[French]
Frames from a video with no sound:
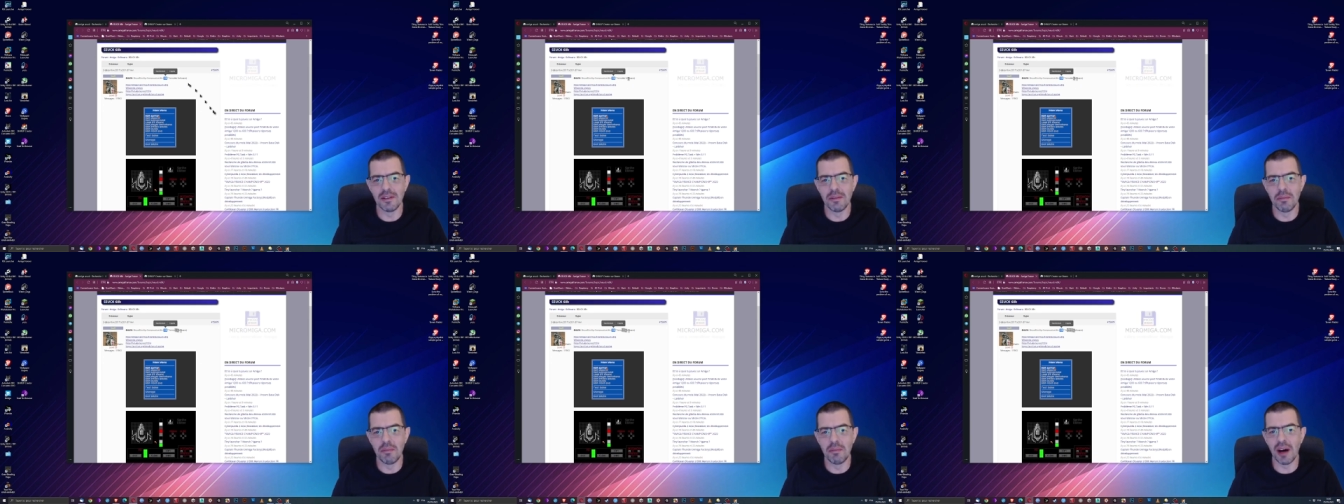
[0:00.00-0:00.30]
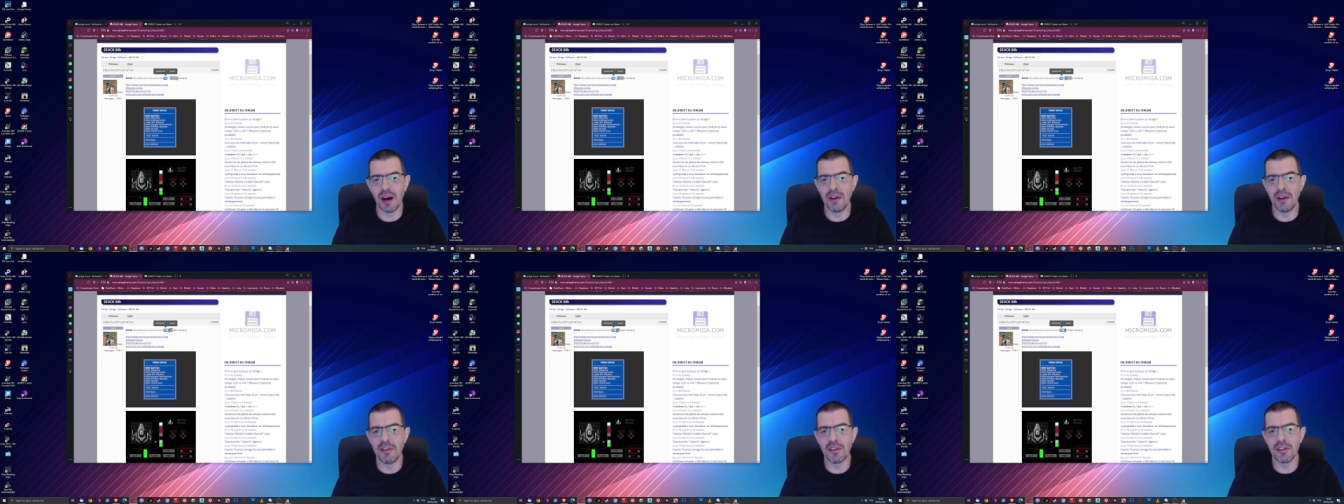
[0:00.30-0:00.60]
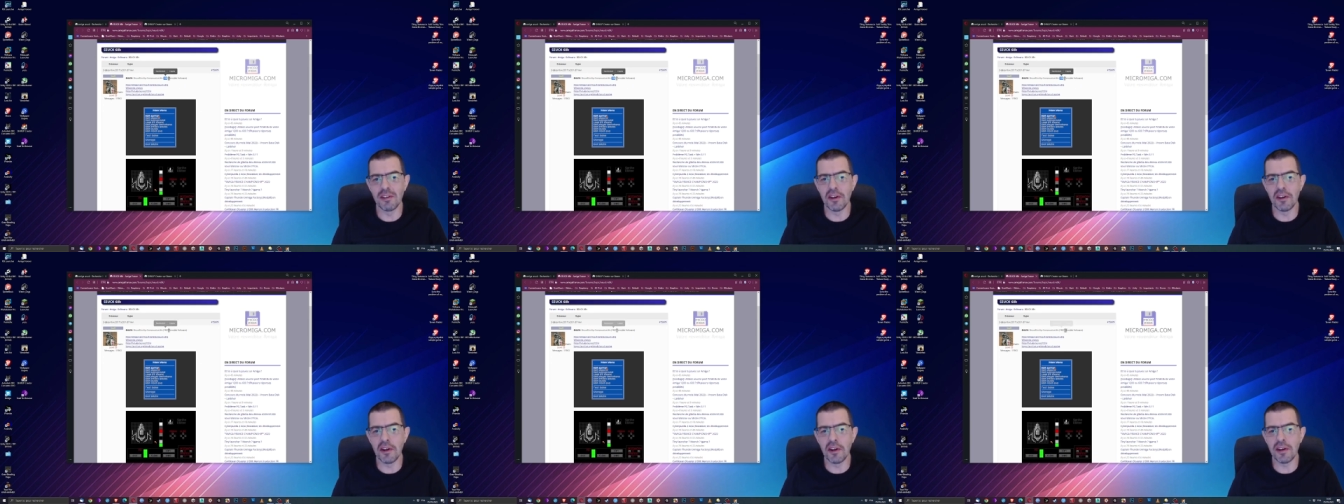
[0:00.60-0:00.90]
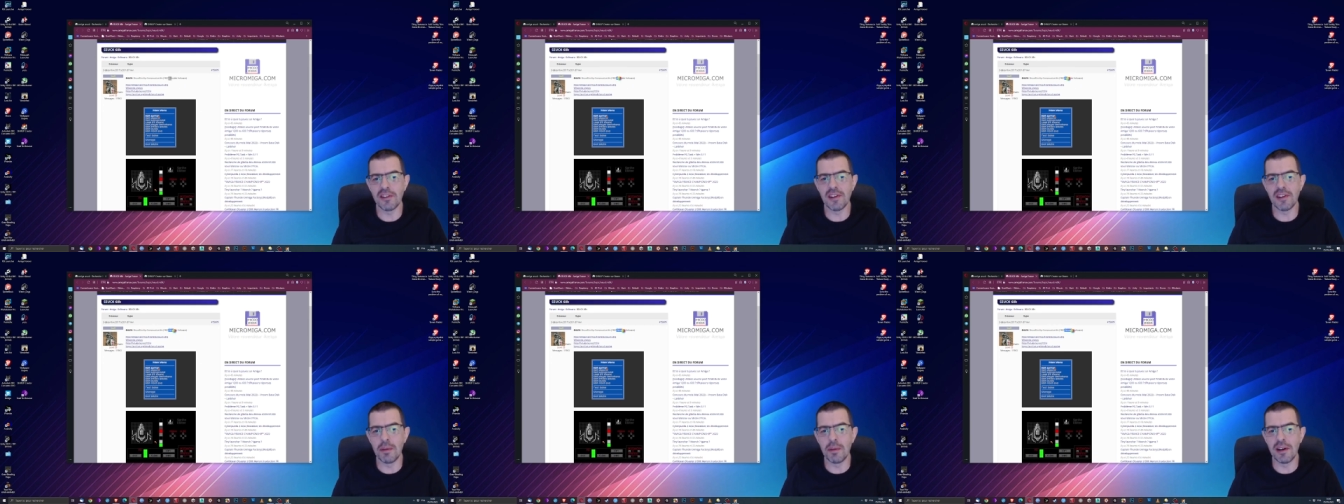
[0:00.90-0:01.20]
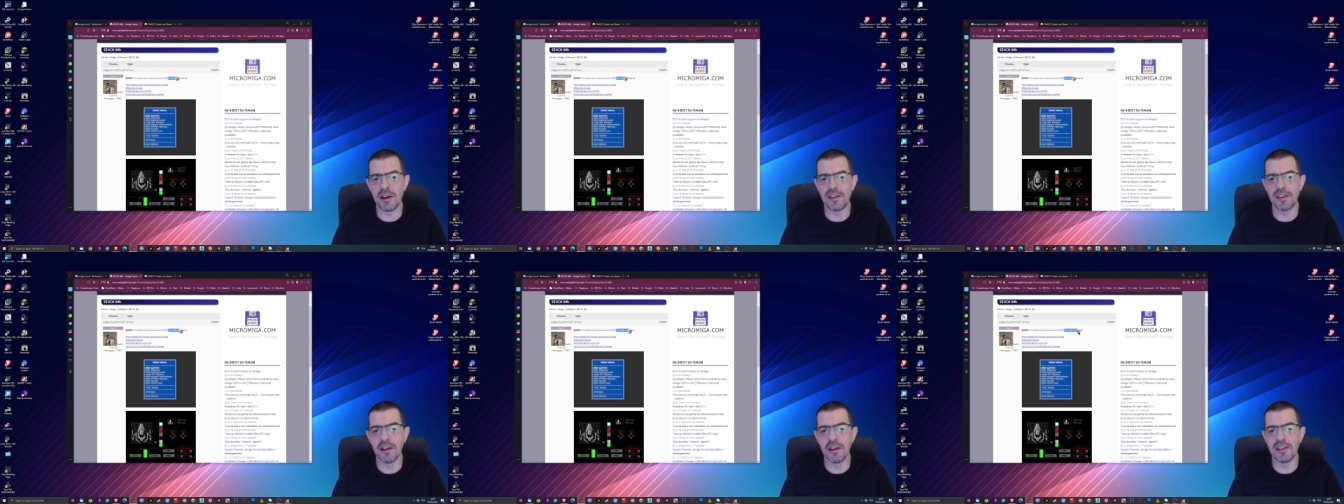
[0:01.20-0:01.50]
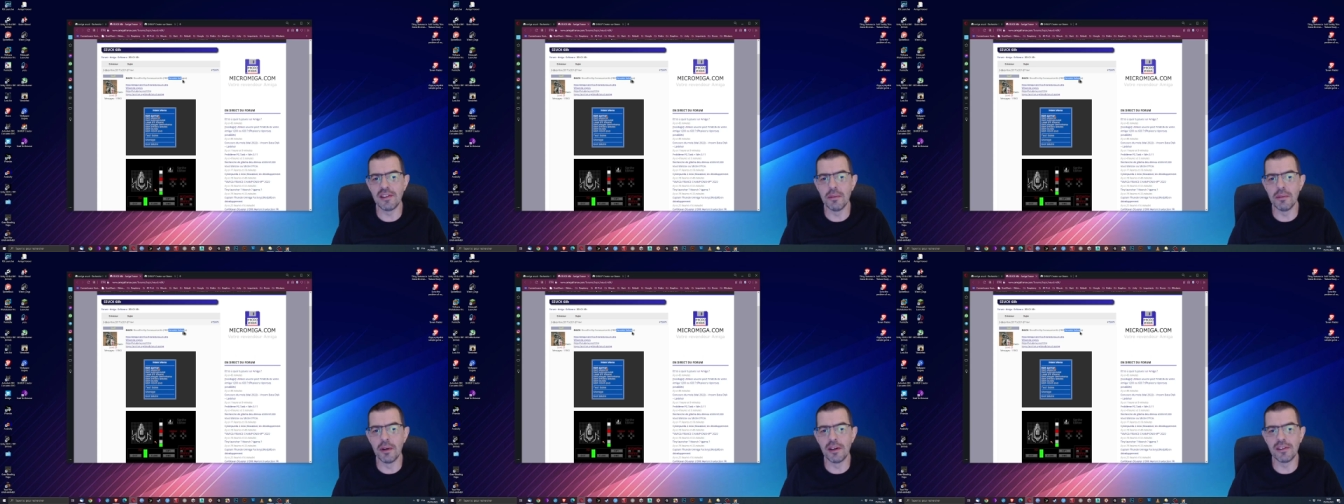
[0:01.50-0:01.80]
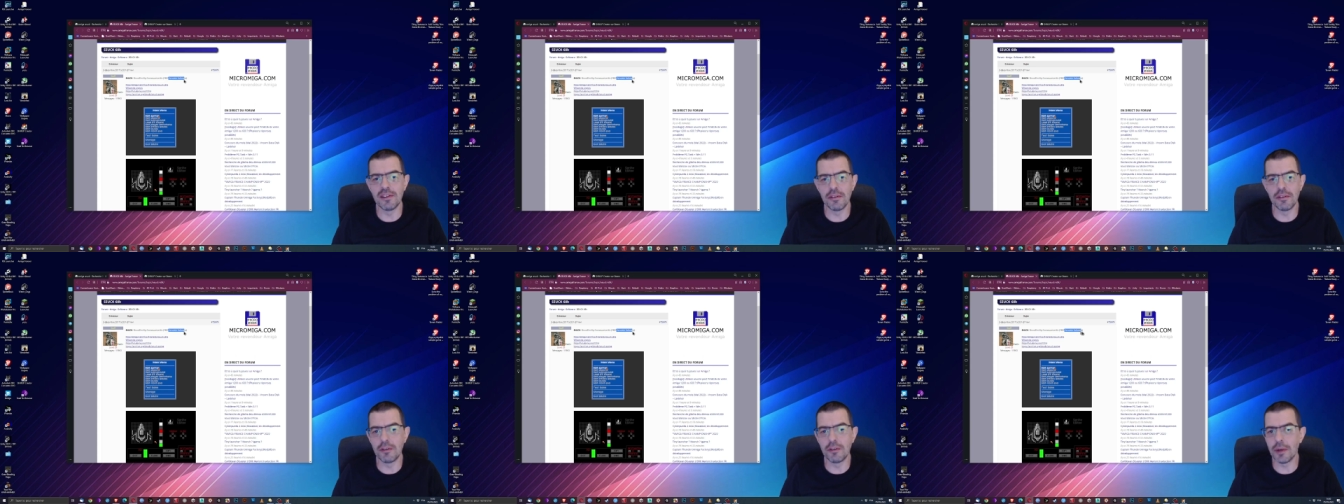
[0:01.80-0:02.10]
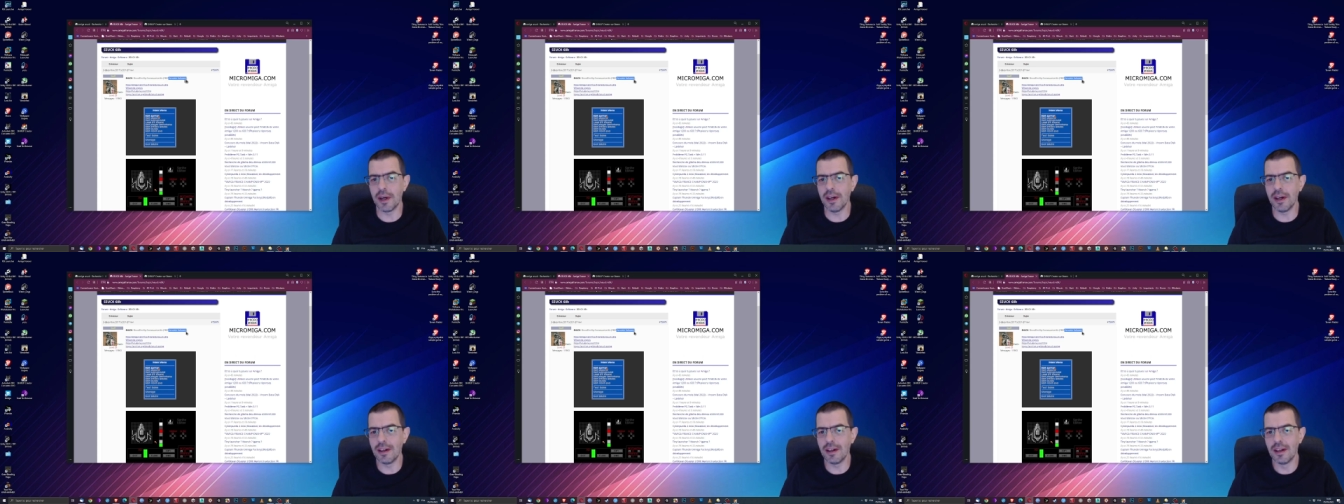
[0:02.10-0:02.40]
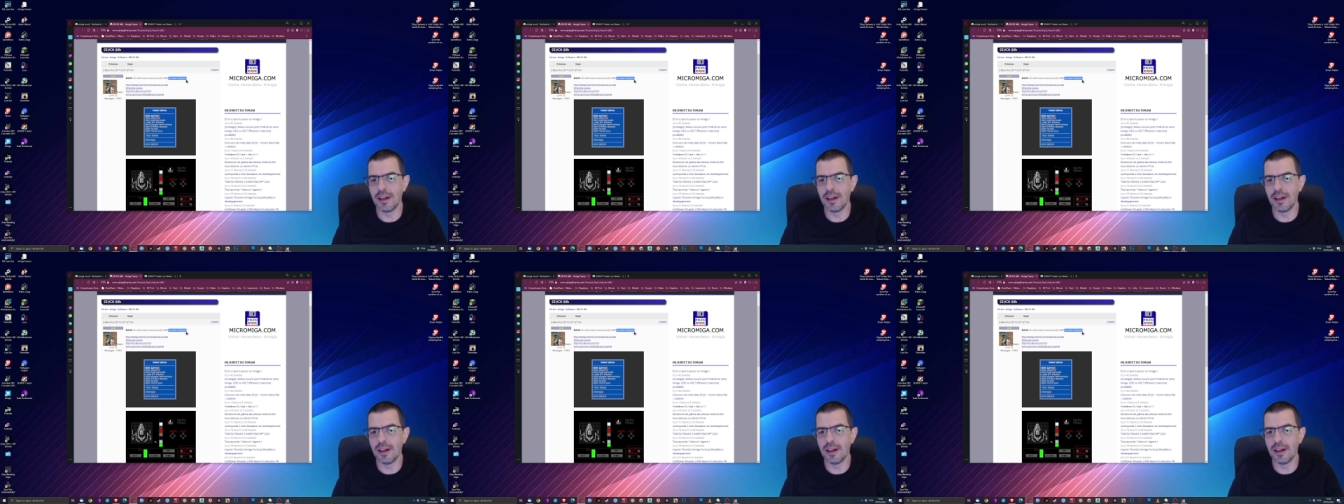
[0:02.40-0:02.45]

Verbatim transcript: par une société qui s'appelle Sensible Software.